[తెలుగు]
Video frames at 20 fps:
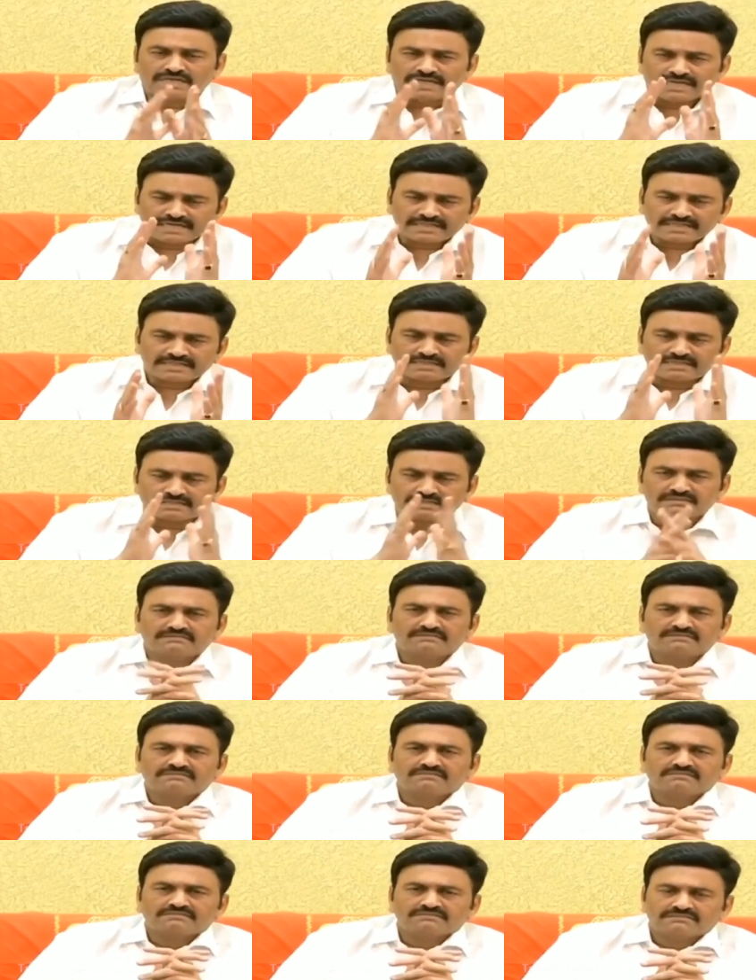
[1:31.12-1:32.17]
కలెక్టర్
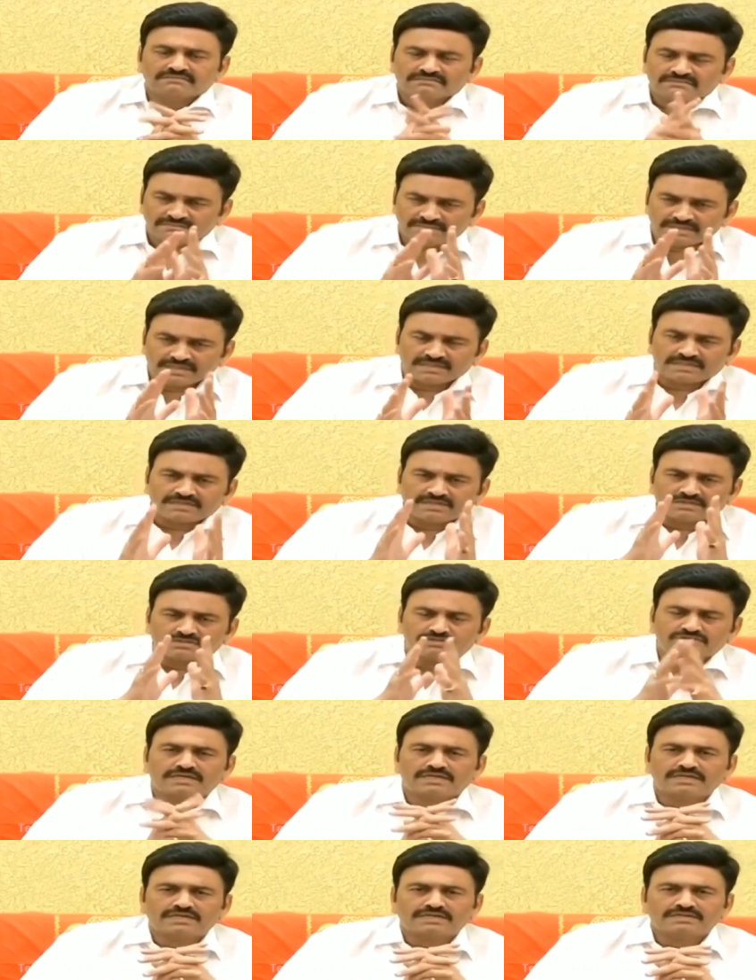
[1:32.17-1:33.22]

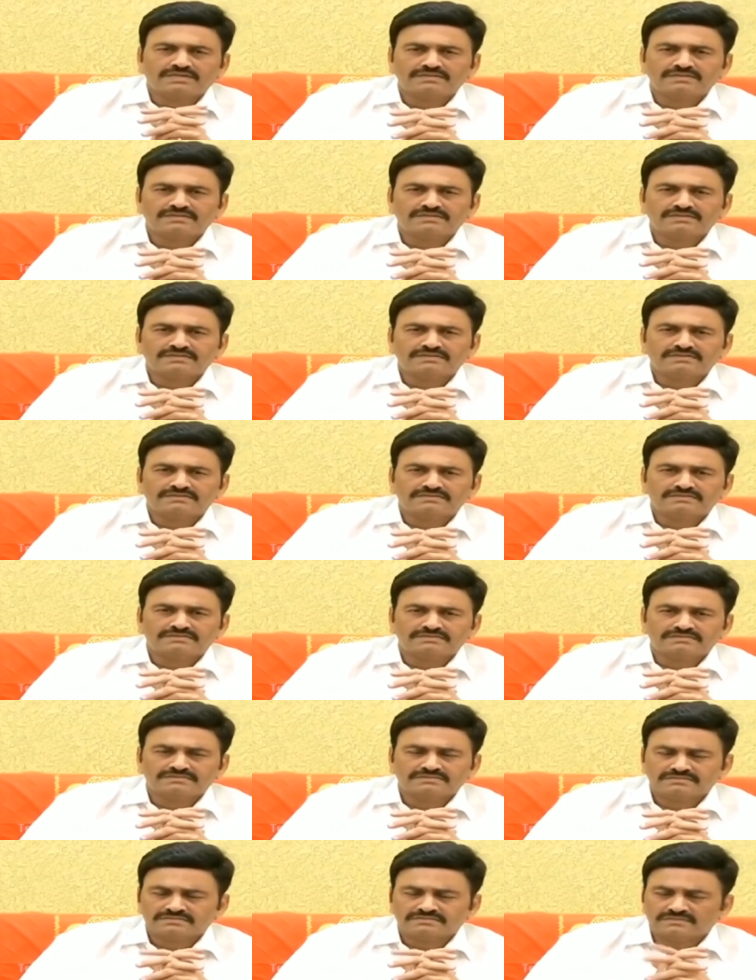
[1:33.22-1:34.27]
మల్లికార్జున
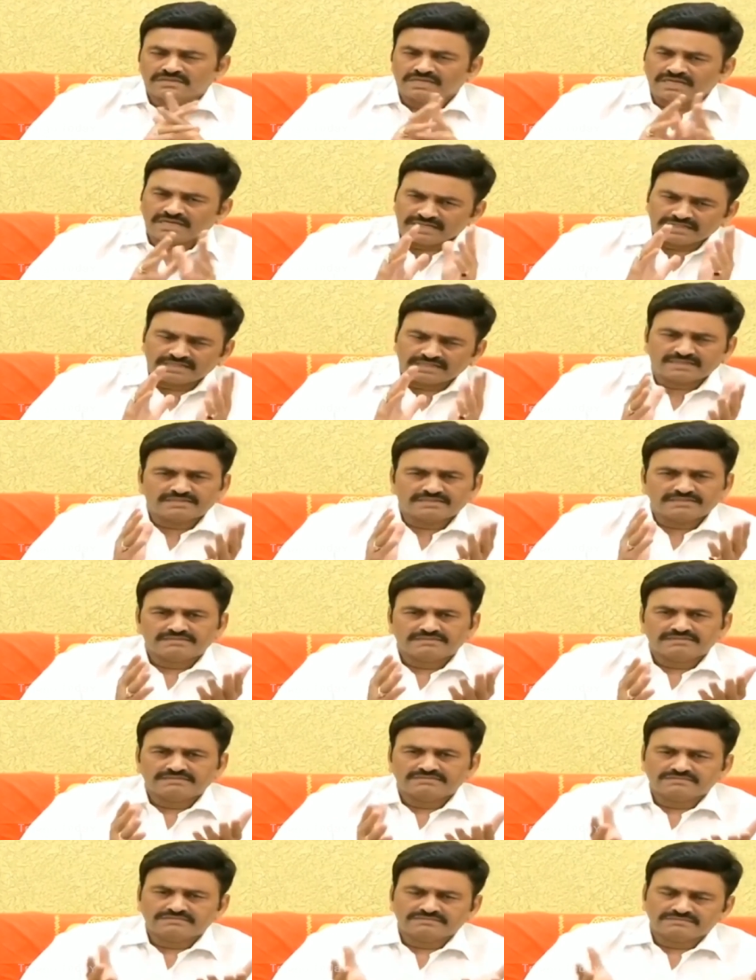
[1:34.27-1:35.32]
ఆయన
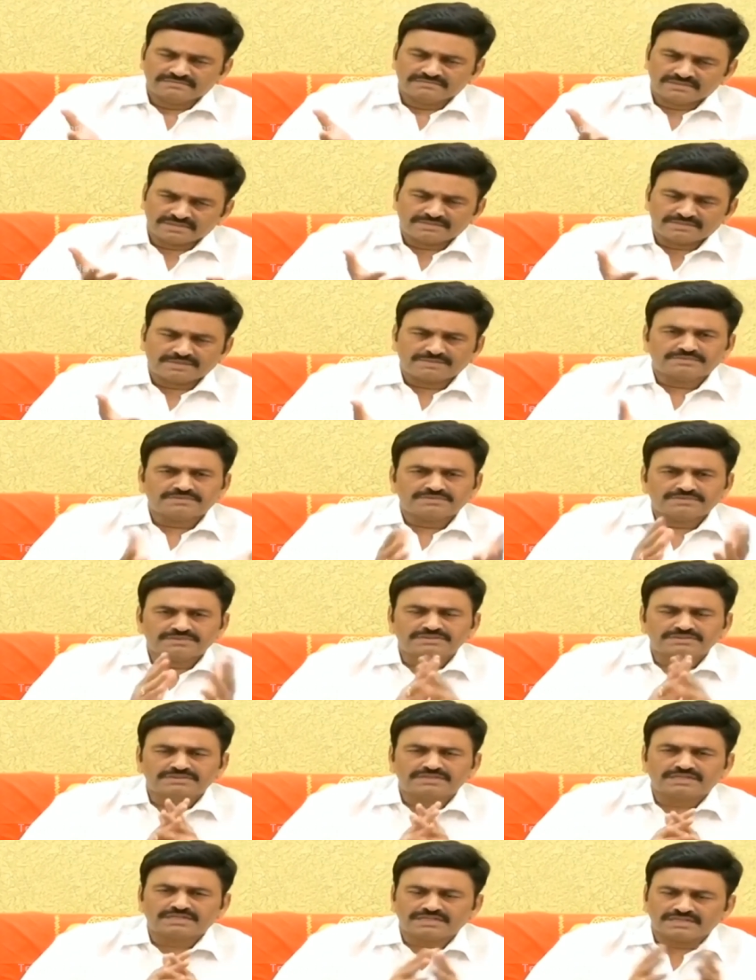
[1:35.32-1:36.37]
మరి పాపం
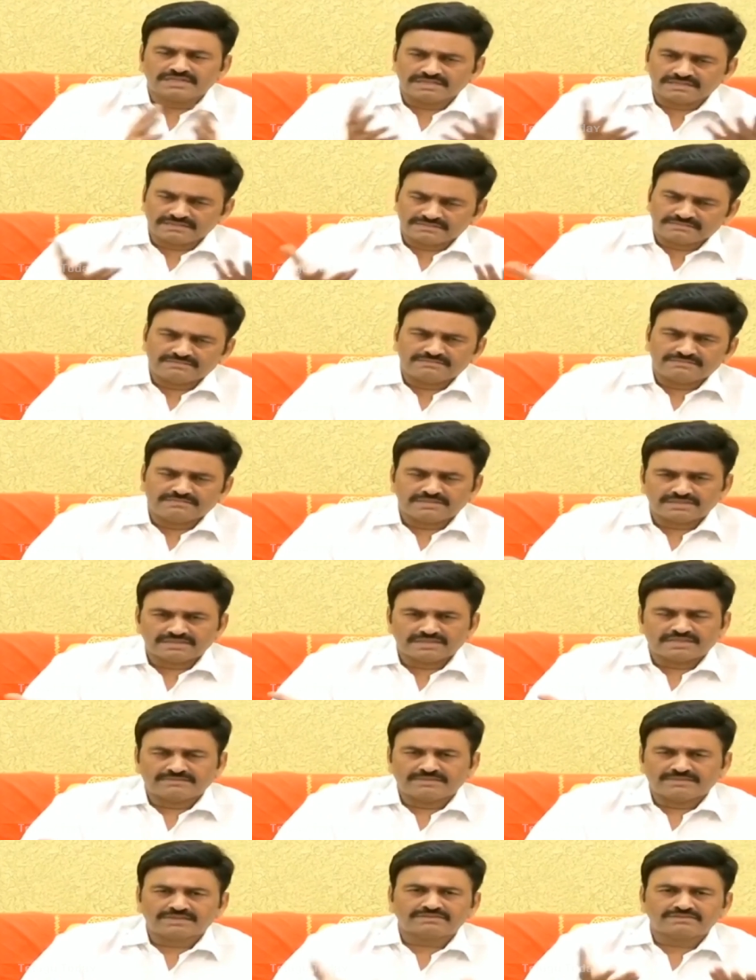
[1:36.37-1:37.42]
సిన్సియర్గానే మరి
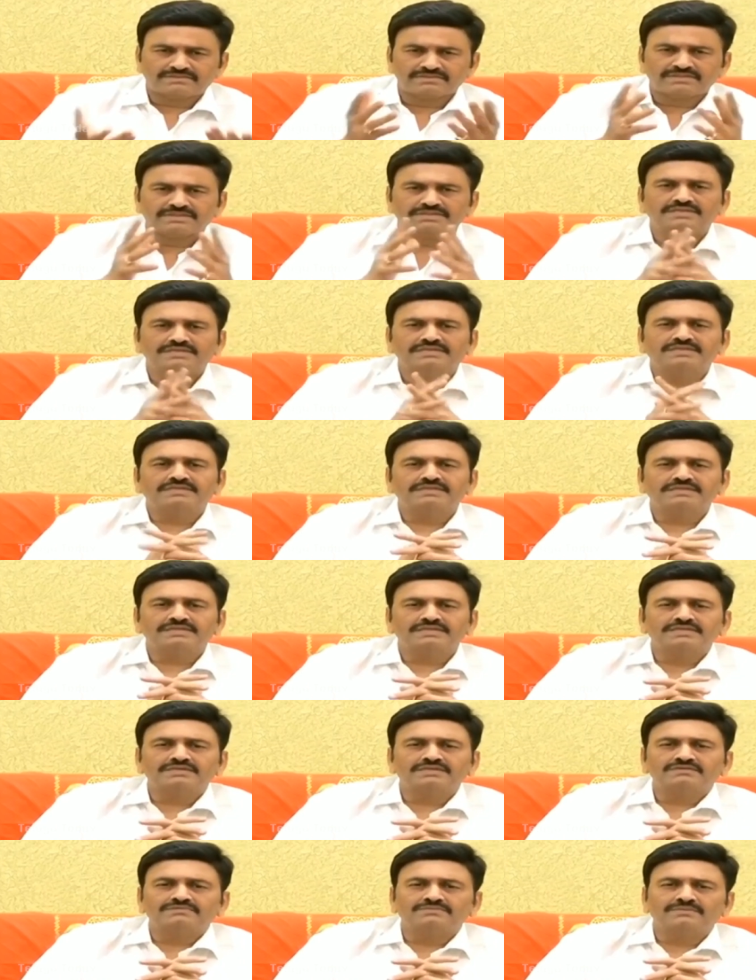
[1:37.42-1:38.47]
ఆ మాత్రం చేశాడంటే
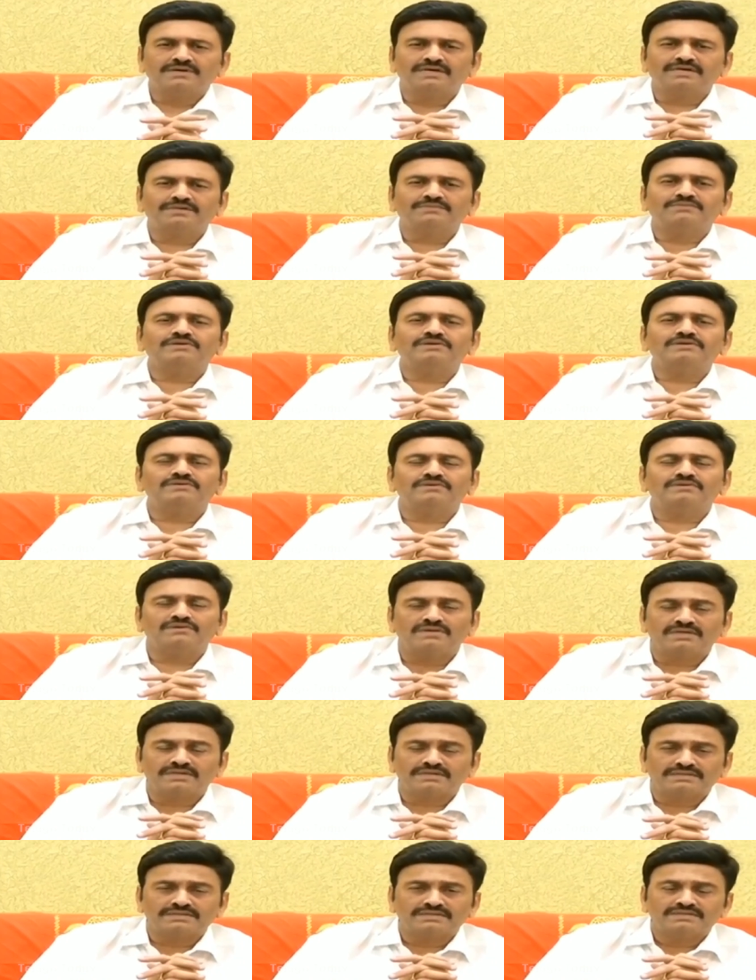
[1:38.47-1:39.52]
గ్రేట్ మహానుభావుడు
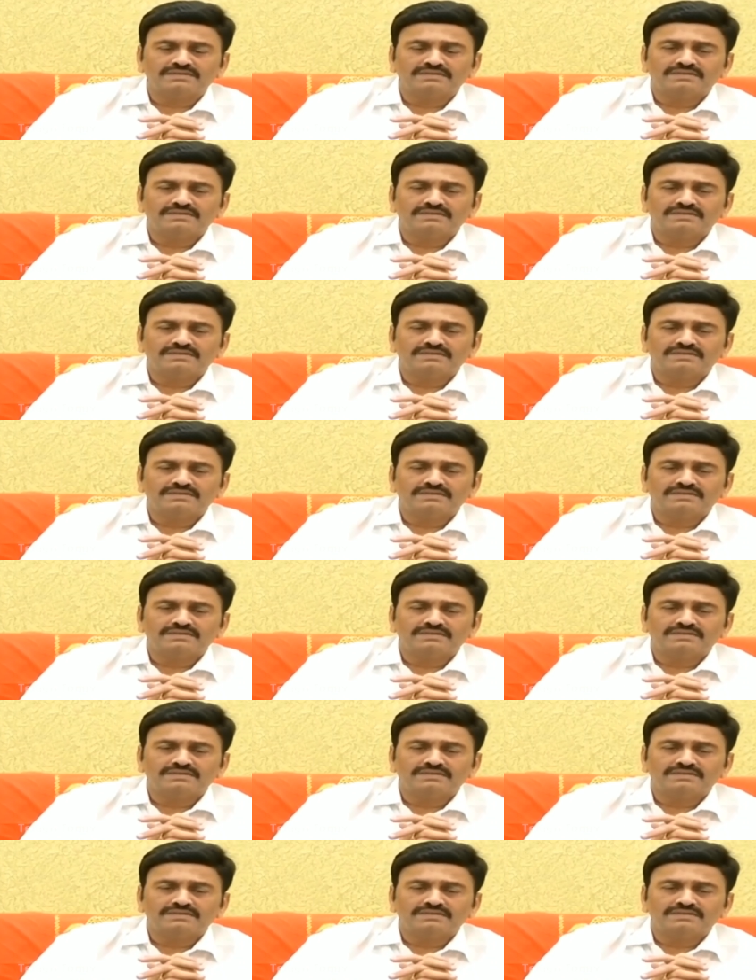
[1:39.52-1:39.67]
అనుకోవాలి